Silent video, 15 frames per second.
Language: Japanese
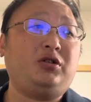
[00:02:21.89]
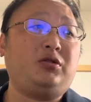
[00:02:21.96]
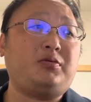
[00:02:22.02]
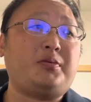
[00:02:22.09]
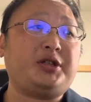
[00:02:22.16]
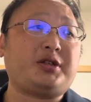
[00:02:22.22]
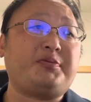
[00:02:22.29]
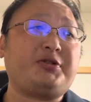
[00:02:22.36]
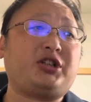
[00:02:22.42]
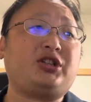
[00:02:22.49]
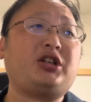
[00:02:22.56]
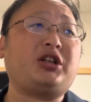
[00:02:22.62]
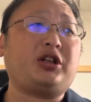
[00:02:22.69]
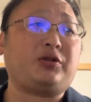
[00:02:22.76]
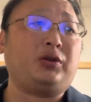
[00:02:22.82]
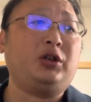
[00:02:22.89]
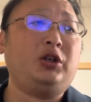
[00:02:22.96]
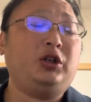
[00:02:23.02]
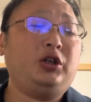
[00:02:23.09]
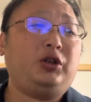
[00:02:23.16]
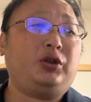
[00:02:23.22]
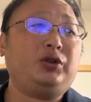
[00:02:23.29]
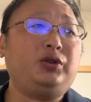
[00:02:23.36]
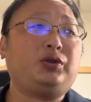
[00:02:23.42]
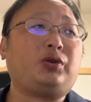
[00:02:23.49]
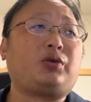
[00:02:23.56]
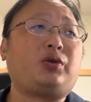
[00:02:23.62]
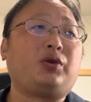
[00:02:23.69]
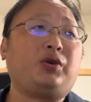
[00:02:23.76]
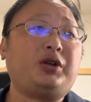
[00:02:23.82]
もめちゃめちゃしててという
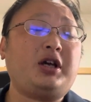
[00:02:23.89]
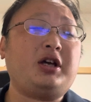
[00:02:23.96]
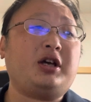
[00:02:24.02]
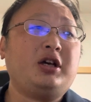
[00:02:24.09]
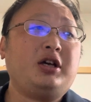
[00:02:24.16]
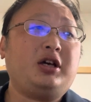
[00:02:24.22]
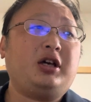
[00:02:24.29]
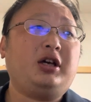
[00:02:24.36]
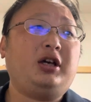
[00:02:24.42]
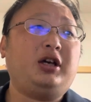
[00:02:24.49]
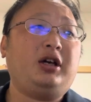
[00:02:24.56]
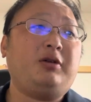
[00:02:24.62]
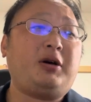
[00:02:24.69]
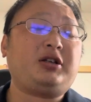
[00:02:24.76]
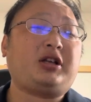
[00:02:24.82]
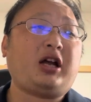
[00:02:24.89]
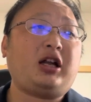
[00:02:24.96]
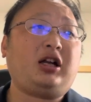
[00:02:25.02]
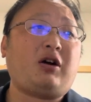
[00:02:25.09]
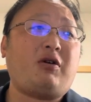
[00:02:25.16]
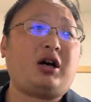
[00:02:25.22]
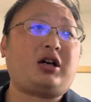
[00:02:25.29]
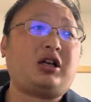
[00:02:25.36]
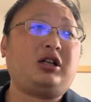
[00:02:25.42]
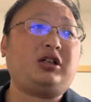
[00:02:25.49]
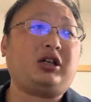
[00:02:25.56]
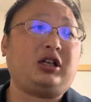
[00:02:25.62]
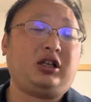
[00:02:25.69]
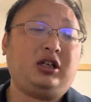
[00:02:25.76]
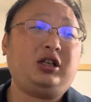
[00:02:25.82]
ところで、えー、まあ、誰かわから
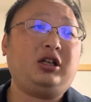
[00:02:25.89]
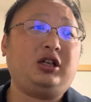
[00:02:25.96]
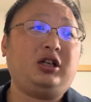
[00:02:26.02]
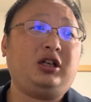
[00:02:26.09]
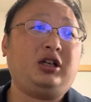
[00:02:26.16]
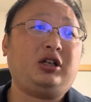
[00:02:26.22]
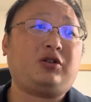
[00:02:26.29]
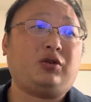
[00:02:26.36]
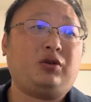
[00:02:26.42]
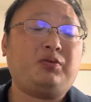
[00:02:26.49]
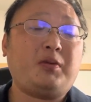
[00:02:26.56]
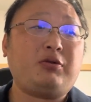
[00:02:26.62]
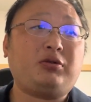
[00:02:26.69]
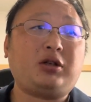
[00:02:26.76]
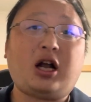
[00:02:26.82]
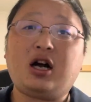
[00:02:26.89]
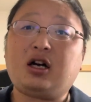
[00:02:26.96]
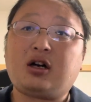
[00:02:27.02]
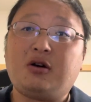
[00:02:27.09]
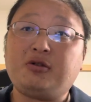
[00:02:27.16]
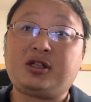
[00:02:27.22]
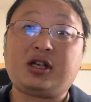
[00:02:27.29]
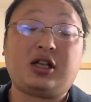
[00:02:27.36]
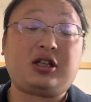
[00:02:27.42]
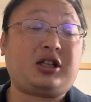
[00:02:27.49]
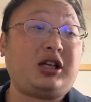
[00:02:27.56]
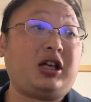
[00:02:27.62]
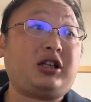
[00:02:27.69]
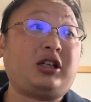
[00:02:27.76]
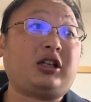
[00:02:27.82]
ない、えー、と、まあ、裏垢を使っ
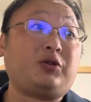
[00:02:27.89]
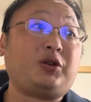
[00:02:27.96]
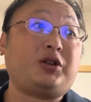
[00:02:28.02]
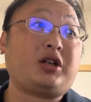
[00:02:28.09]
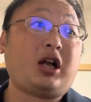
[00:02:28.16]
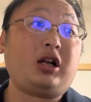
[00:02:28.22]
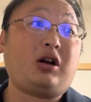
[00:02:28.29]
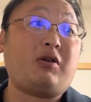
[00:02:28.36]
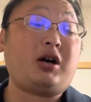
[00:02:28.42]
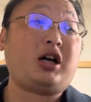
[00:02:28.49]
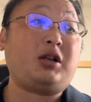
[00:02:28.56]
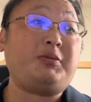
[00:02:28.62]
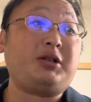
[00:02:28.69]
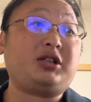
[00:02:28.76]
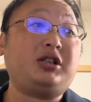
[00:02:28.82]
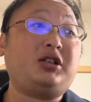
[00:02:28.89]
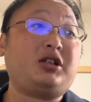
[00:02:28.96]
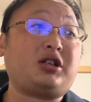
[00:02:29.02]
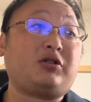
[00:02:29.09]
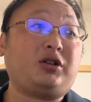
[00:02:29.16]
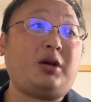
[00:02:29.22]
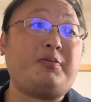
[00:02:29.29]
てやってたので、誰かわかりませんでしたと。